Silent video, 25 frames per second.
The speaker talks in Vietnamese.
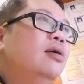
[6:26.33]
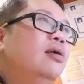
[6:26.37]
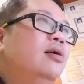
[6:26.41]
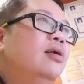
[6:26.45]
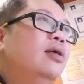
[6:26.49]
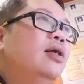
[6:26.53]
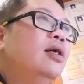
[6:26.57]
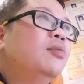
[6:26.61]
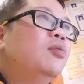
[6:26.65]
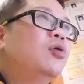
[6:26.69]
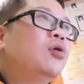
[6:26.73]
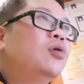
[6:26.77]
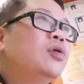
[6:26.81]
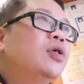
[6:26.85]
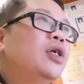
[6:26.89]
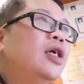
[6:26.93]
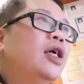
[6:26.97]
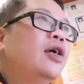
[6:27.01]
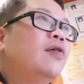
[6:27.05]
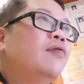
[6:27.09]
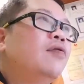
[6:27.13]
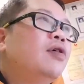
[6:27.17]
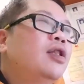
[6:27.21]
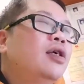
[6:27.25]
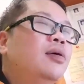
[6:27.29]
làm đồ
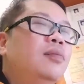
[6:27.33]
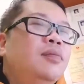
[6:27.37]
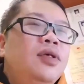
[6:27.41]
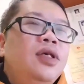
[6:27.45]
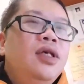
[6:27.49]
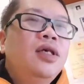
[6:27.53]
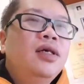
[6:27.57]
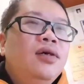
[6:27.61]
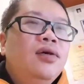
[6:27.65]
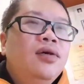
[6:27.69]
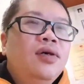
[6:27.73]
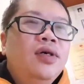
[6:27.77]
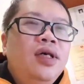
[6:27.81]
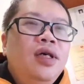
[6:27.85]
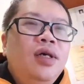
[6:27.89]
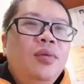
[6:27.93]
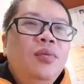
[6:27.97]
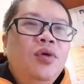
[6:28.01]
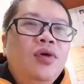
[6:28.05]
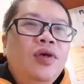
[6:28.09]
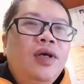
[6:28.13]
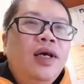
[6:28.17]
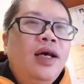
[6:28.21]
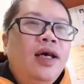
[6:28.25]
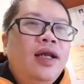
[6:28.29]
rẻ. Và thậm chí có khi
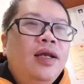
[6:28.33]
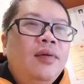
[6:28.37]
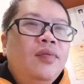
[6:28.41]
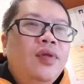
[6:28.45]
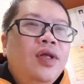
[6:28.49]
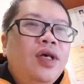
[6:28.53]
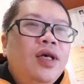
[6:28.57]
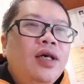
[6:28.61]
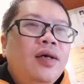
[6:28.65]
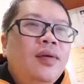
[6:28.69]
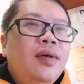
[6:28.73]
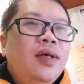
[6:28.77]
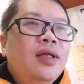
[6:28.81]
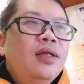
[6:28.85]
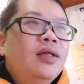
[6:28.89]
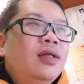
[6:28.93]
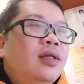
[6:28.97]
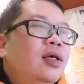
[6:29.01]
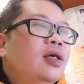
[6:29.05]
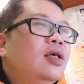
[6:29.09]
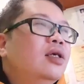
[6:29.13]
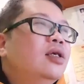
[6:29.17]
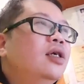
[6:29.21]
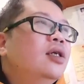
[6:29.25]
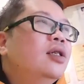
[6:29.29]
1-2 năm tới các bạn
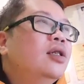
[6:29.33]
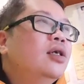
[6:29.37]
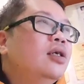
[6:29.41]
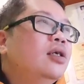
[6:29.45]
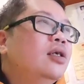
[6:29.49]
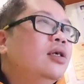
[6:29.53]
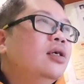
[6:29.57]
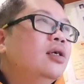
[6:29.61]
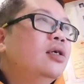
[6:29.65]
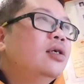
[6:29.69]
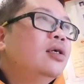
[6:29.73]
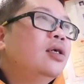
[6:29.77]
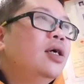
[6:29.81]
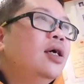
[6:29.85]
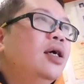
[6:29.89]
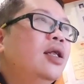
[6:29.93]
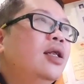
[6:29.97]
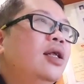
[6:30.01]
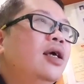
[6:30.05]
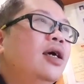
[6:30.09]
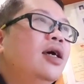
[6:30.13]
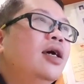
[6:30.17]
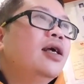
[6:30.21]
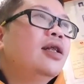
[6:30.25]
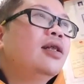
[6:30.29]
thấy trên thị trường
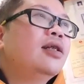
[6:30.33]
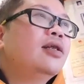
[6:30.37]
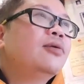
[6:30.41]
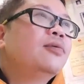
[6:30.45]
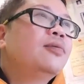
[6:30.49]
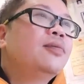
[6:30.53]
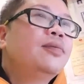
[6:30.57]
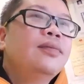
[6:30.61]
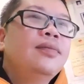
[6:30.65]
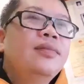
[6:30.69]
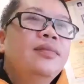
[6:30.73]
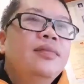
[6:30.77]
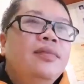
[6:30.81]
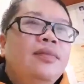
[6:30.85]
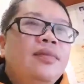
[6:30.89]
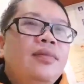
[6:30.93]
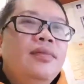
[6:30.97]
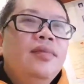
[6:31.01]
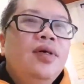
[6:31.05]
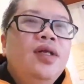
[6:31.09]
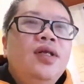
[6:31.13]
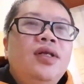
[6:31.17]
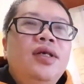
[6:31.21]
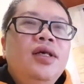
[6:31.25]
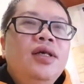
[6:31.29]
nhan nhản
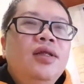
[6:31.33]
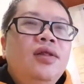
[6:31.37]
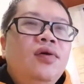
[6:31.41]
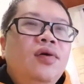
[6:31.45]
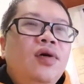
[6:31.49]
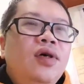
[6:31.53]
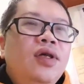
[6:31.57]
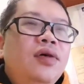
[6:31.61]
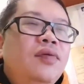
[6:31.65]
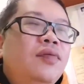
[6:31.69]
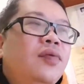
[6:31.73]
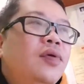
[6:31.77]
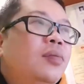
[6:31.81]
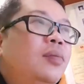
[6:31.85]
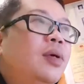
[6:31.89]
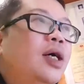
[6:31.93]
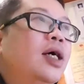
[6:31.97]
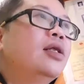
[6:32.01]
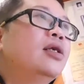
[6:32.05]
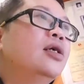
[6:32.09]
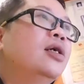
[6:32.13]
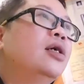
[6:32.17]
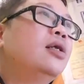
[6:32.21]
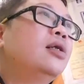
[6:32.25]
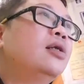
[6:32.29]
bắt chiếc tôi, nhưng mà
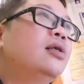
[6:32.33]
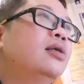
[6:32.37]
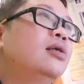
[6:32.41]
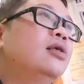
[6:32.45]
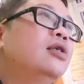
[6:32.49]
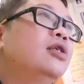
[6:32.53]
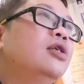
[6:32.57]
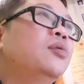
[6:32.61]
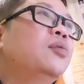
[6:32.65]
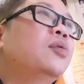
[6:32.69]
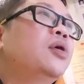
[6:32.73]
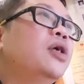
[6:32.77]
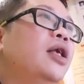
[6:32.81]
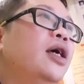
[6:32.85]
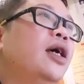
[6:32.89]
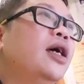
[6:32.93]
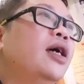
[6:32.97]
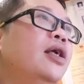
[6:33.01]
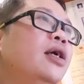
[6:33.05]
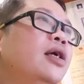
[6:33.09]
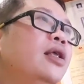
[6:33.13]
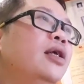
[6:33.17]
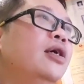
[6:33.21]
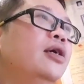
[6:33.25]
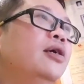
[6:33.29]
bản chất giống cái
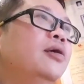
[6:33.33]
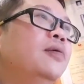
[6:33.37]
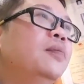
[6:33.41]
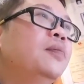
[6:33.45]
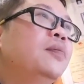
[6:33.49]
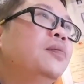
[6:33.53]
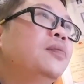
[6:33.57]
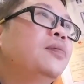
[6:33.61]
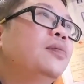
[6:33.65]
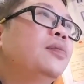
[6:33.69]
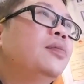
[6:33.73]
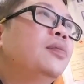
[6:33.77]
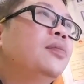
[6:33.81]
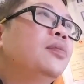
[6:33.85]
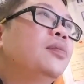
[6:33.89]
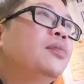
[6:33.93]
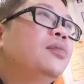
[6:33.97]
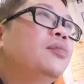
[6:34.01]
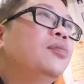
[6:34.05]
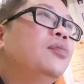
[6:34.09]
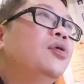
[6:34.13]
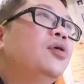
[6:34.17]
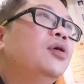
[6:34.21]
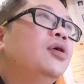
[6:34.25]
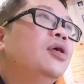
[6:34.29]
đá này này.
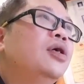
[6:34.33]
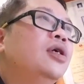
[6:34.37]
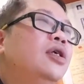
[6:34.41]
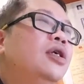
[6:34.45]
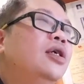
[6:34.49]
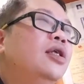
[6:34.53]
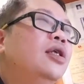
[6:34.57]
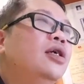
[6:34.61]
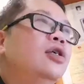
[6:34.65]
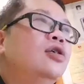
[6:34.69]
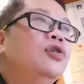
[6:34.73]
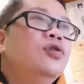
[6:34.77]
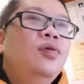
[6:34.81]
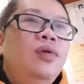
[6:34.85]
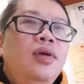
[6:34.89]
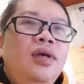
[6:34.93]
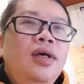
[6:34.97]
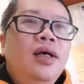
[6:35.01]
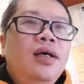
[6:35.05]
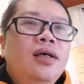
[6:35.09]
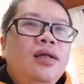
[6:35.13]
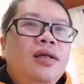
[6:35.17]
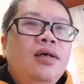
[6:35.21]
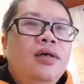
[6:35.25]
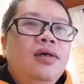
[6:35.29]
Mọi người chỉ lấy số
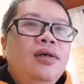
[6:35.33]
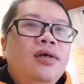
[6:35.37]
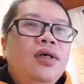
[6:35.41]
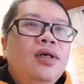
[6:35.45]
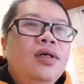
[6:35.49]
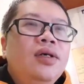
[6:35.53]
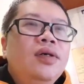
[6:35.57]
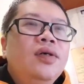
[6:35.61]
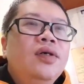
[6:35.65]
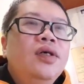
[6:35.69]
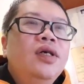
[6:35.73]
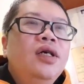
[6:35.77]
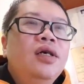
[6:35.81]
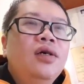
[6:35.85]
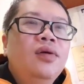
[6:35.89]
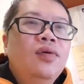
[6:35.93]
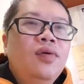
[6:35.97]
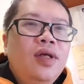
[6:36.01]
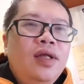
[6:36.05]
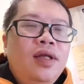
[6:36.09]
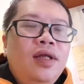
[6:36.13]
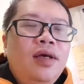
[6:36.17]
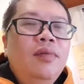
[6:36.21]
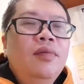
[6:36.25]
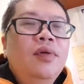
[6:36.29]
lượng thôi, người
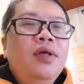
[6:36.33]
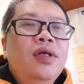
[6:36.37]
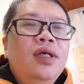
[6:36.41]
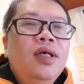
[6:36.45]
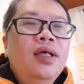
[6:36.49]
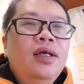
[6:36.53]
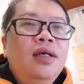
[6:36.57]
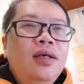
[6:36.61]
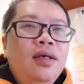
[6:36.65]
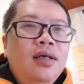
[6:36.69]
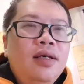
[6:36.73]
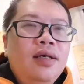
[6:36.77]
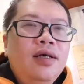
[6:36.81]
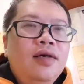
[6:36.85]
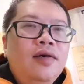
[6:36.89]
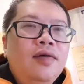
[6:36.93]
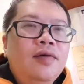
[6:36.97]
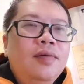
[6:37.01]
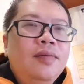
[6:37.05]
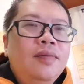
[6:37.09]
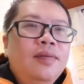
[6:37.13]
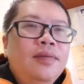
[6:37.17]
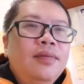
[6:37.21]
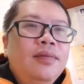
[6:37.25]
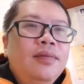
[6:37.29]
quan tâm đến chất lượng đâu,